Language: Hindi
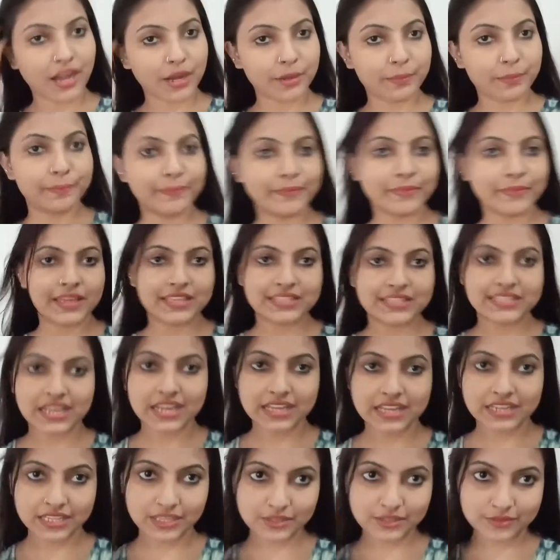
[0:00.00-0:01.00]
अब मैं
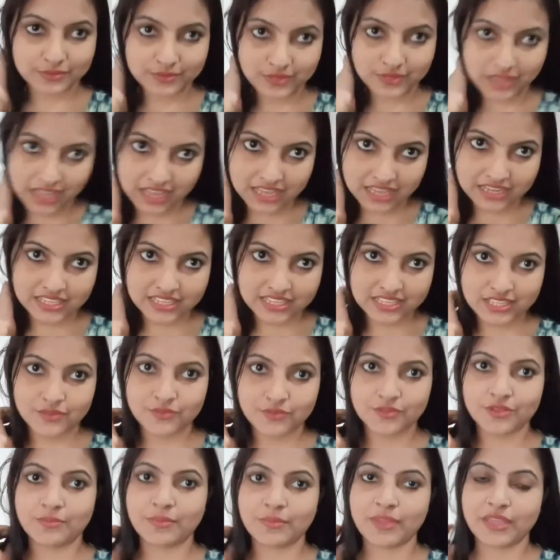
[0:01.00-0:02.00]
जा रही हूँ खाने
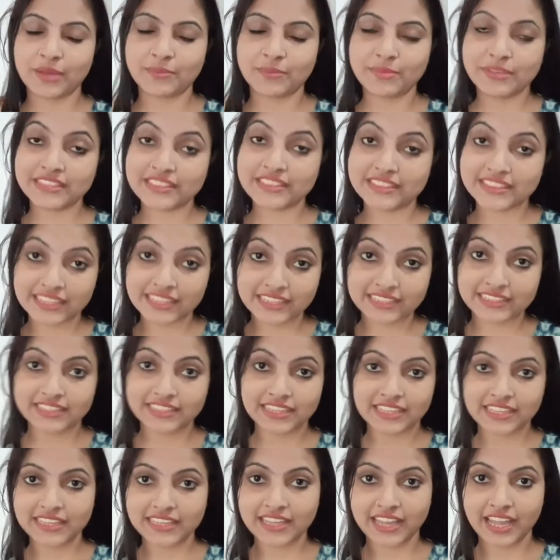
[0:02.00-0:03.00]
क्योंकि मैं अभी तक
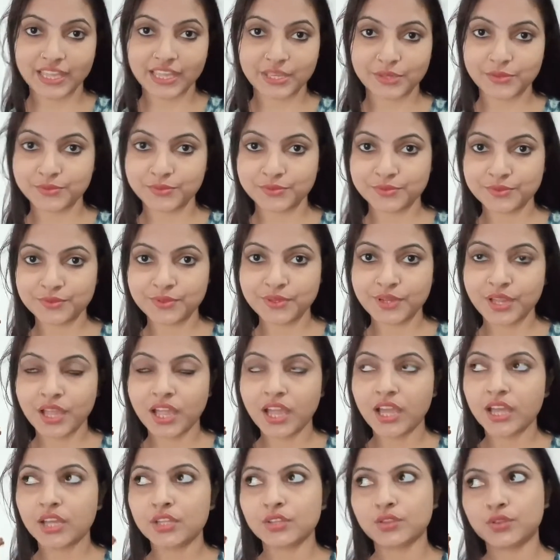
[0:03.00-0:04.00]
नहीं खाई हूँ
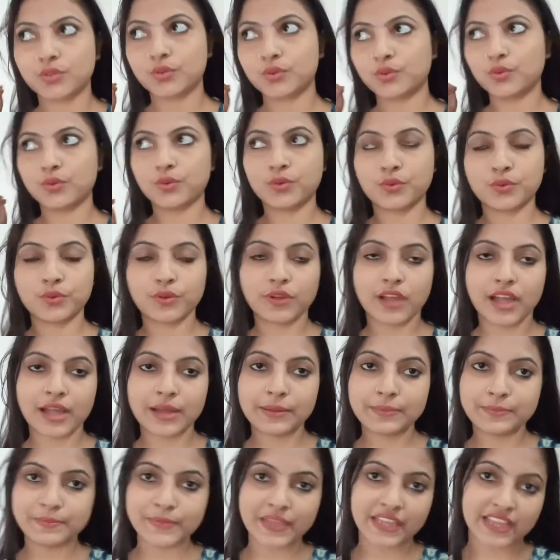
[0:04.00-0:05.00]
तो
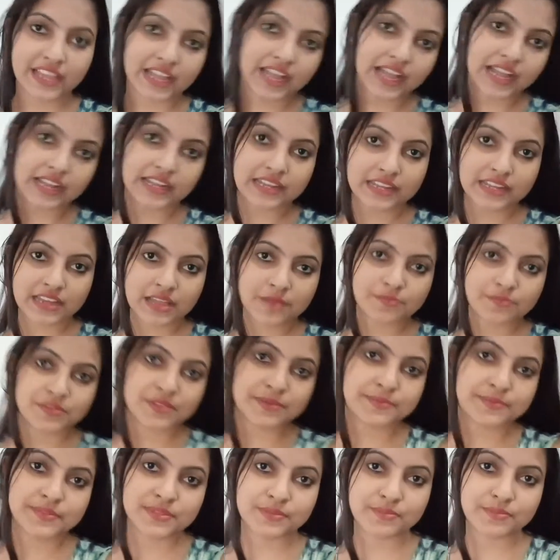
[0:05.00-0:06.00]
अब मैं खाकर आप
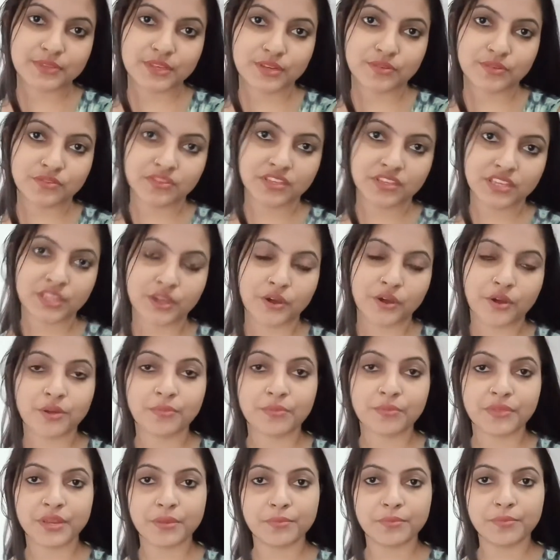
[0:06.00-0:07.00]
सबसे मिलूँगी
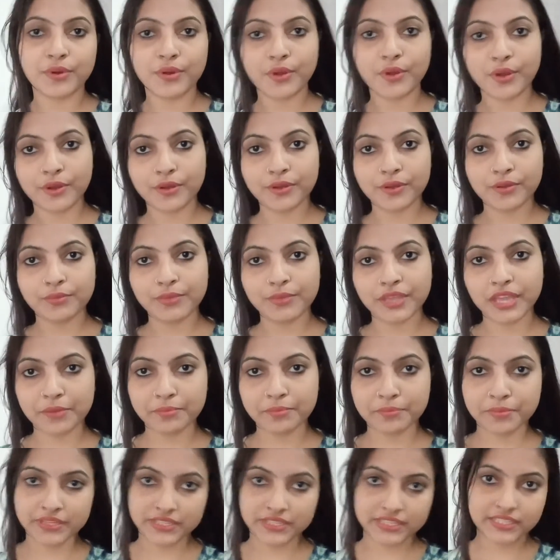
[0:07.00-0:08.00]
और मेरे ब्लॉग में
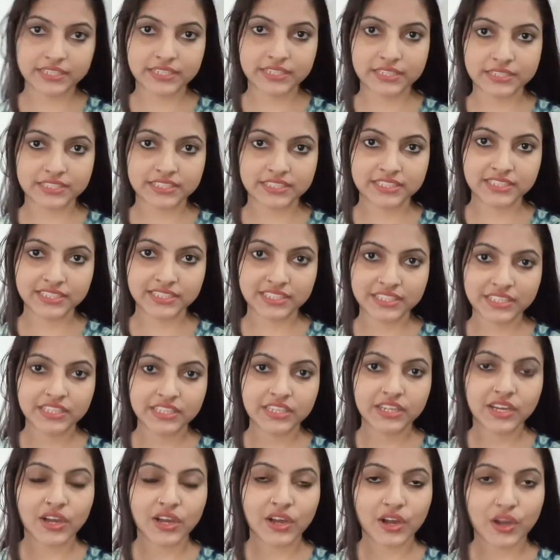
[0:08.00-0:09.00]
आप बने रहिए
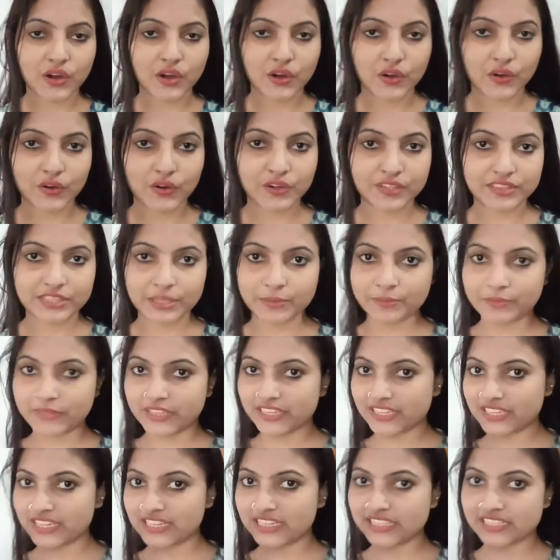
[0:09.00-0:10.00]
और तब
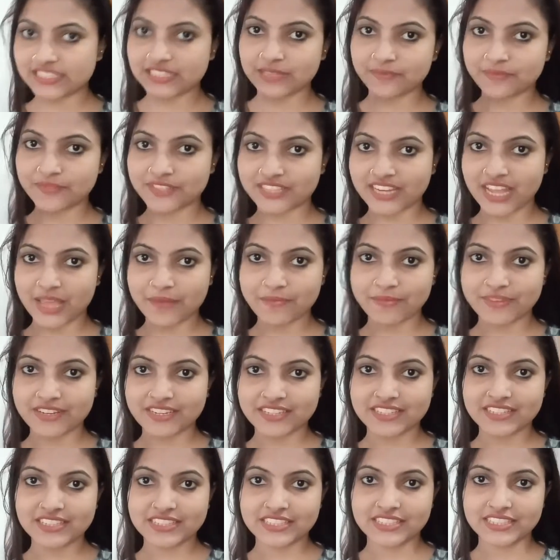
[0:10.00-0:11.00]
तक के लिए सब्सक्राइब
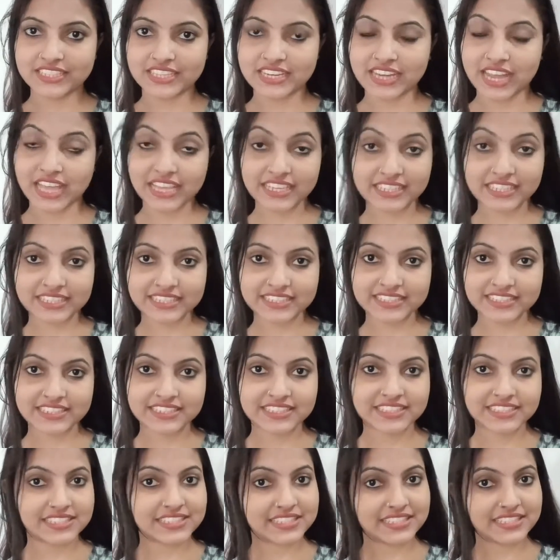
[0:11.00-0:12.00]
कर दीजिए लाइक कर
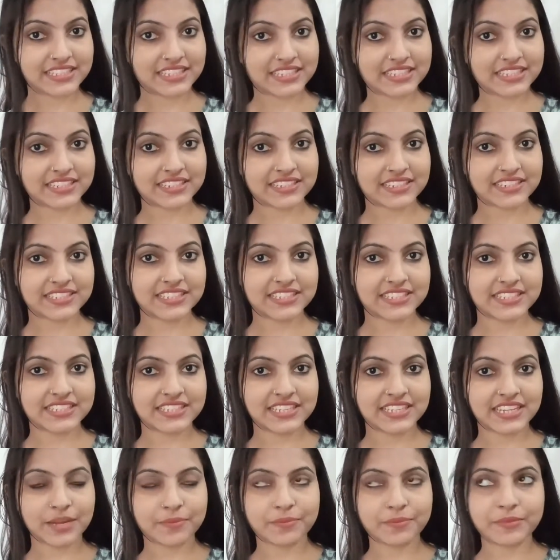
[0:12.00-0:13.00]
दीजिए शेयर कर
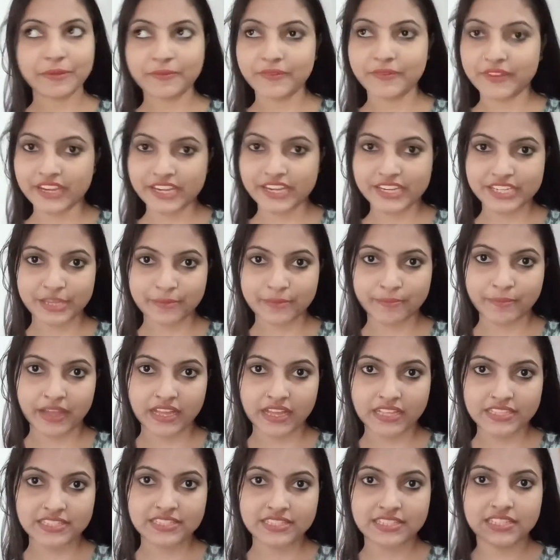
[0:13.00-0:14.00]
दीजिएगा अपने फ्रेंड के
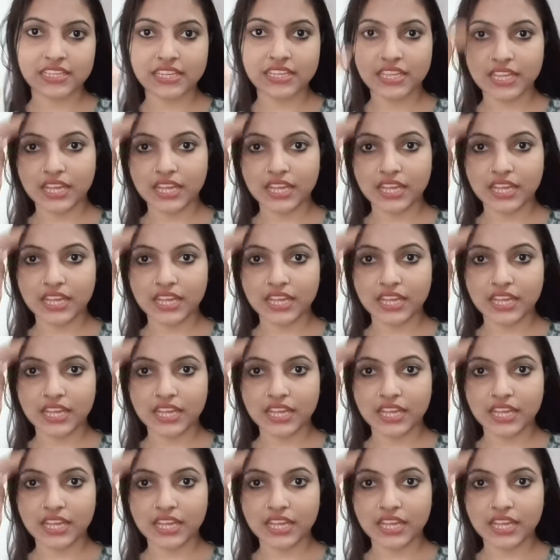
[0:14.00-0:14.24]
पास